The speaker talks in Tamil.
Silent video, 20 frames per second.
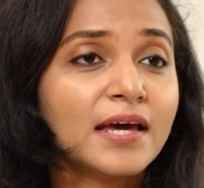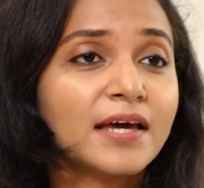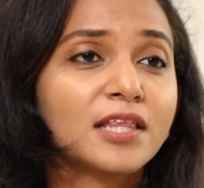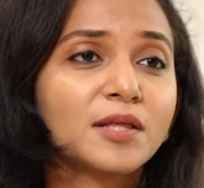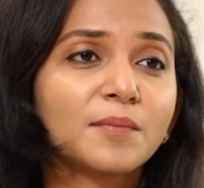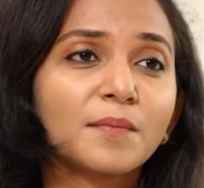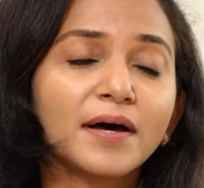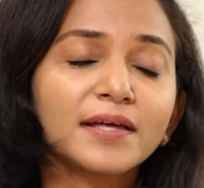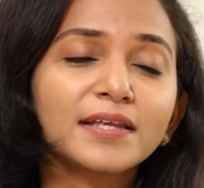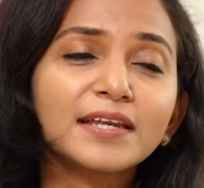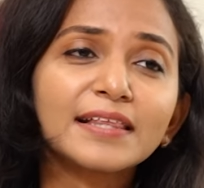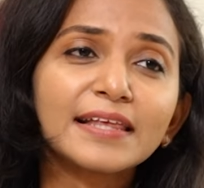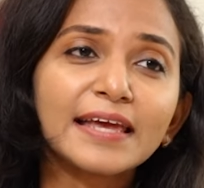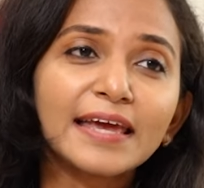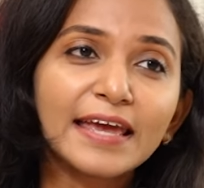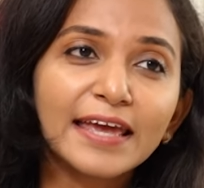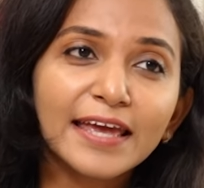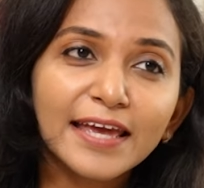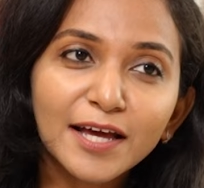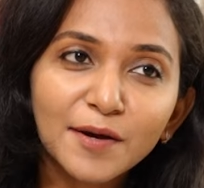இந்த மாதிரி
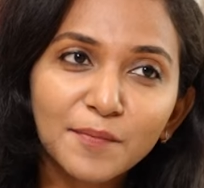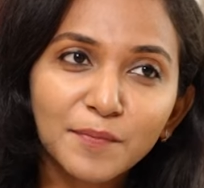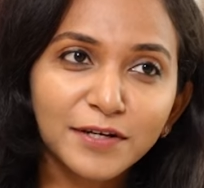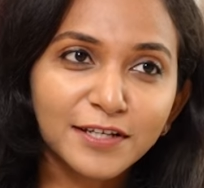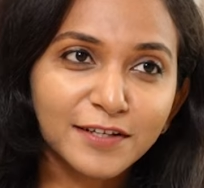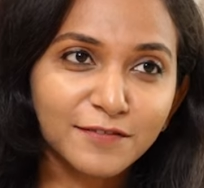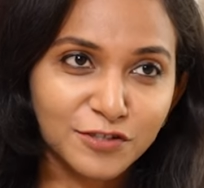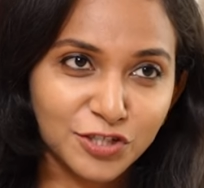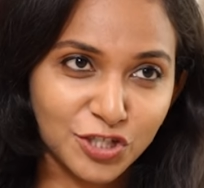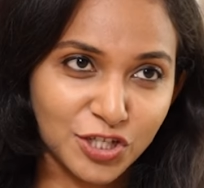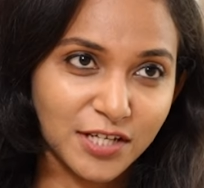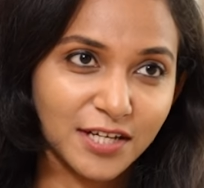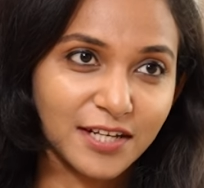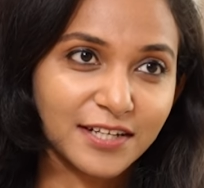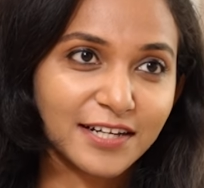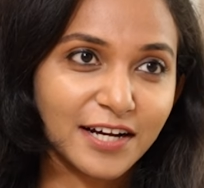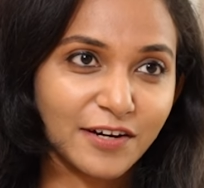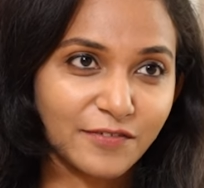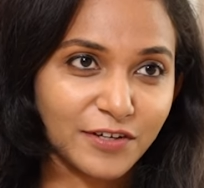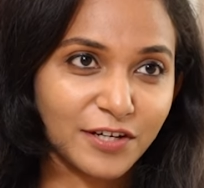ஏகப்பட்ட விஷயங்கள்
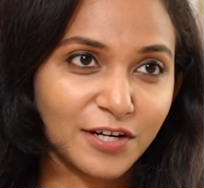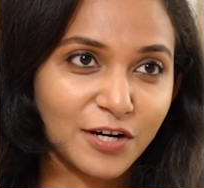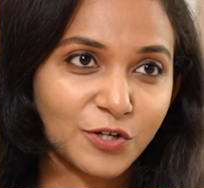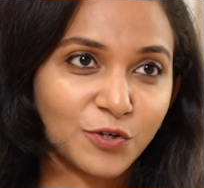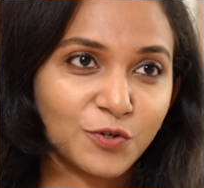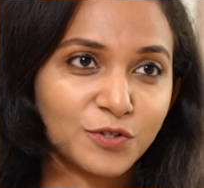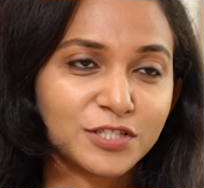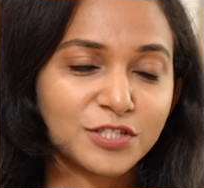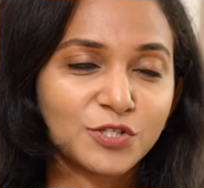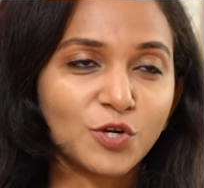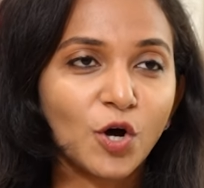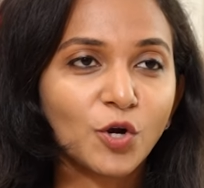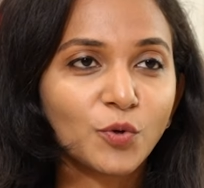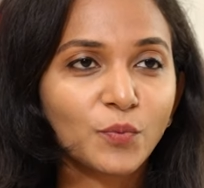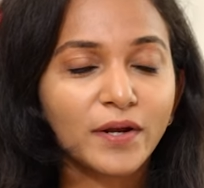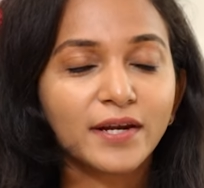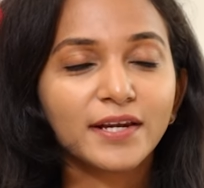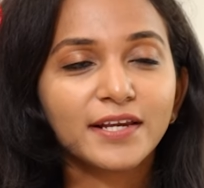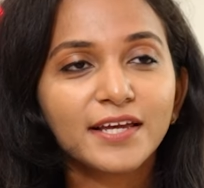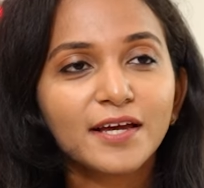கவர் ஆகும் இட்ஸ் நாட்
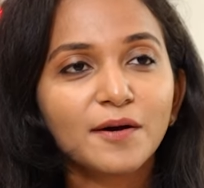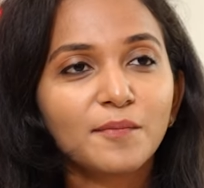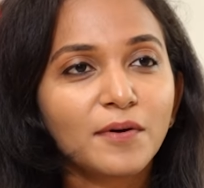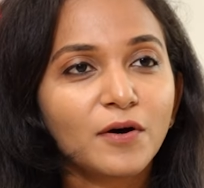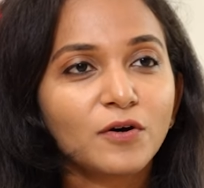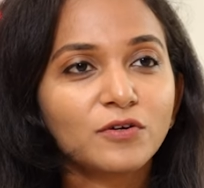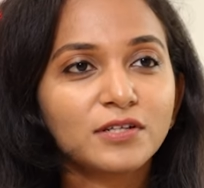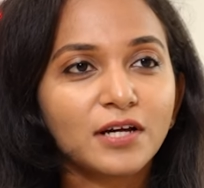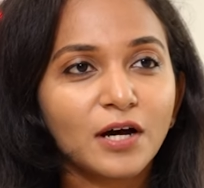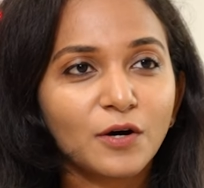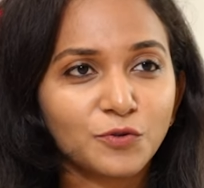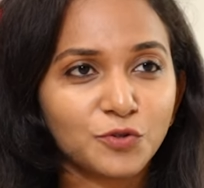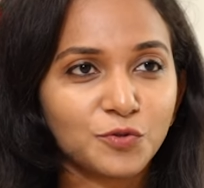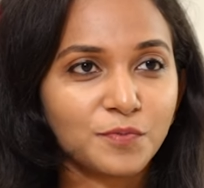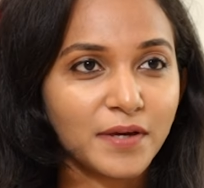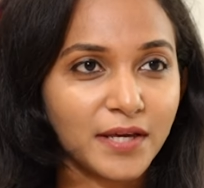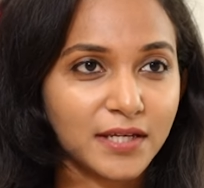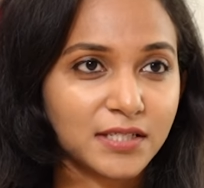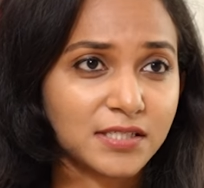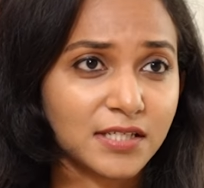ஒன்லி அபவுட் ஹவு டு
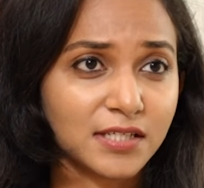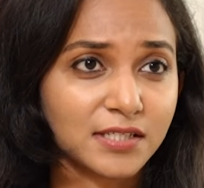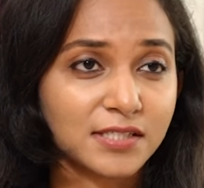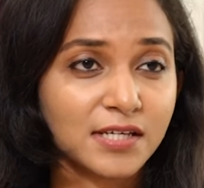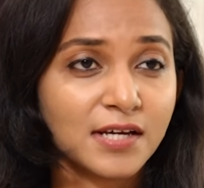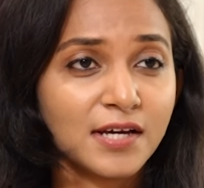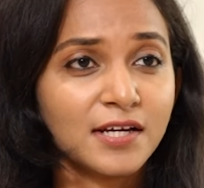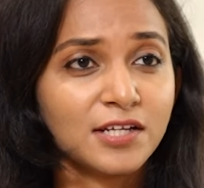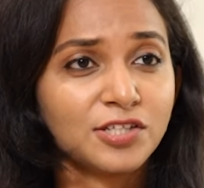மேக் செக்ஸ்